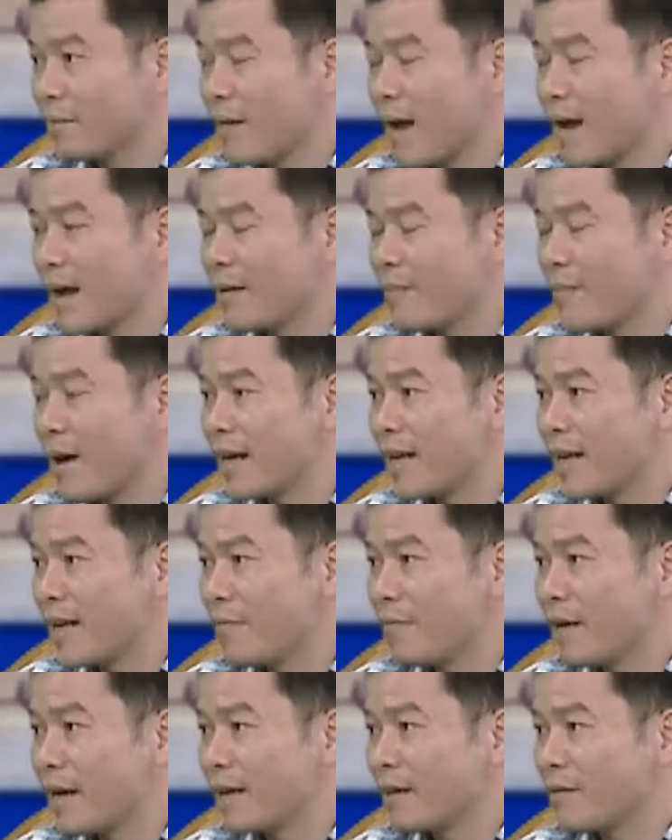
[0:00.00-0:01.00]
ba ngày ba đến
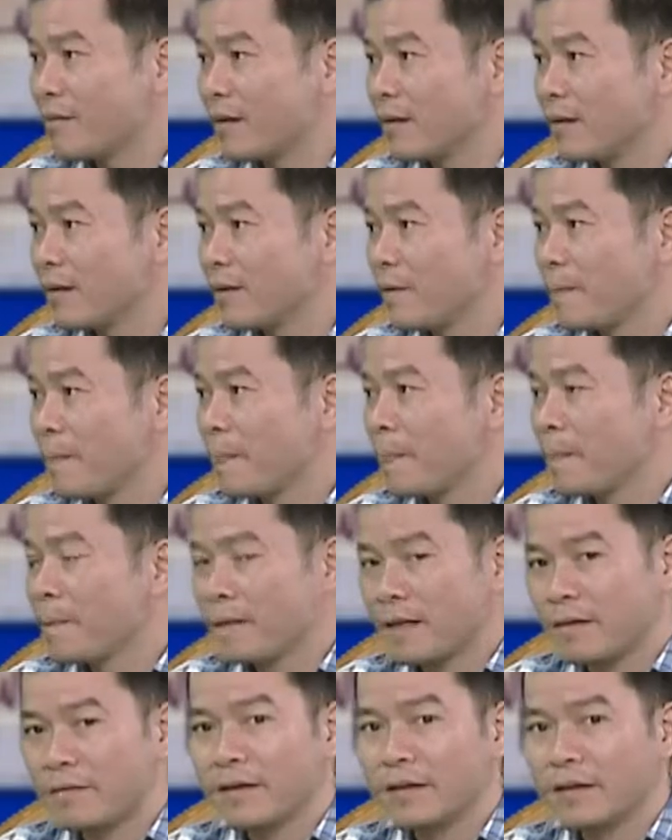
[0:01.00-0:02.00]
năm ngày ba năm ngày thôi
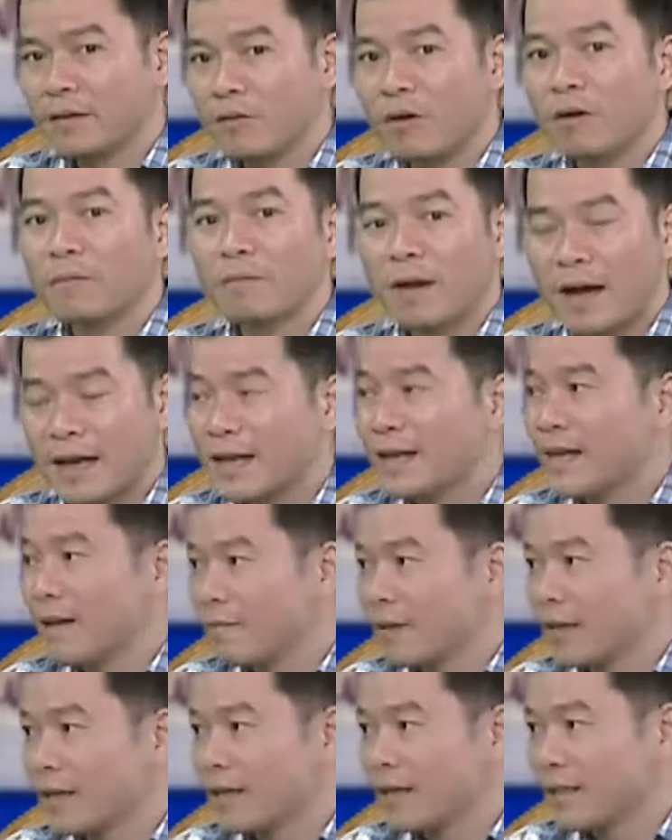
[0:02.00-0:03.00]
dạ vâng khoảng 3 đến
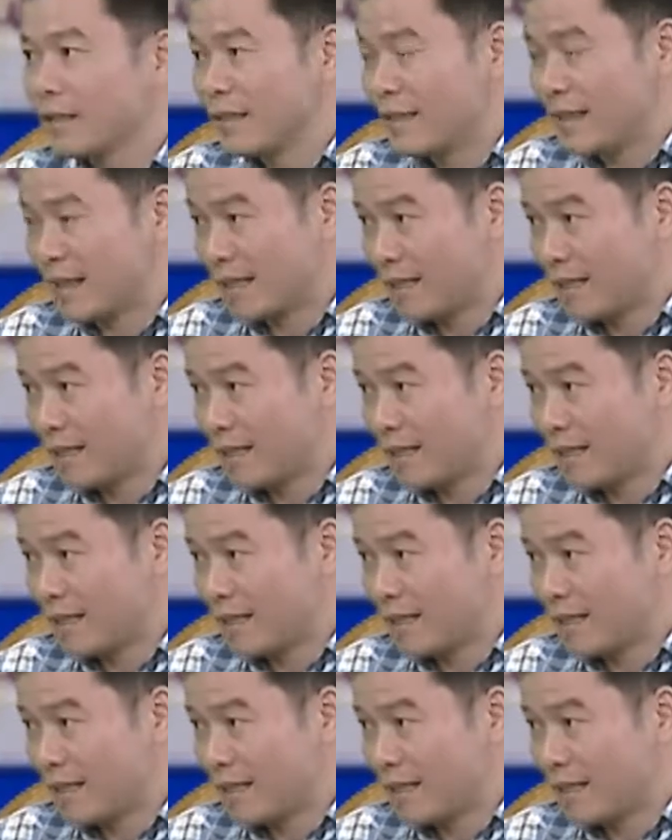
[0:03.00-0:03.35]
5 ngày vâng.